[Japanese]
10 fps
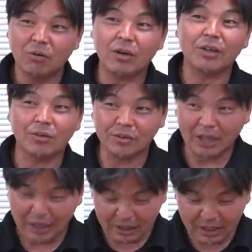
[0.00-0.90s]
お金を
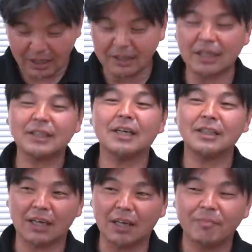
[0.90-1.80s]
大金は,、はた
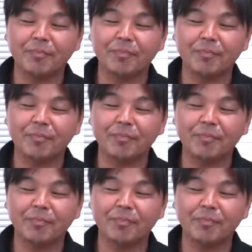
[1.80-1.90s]
いて、う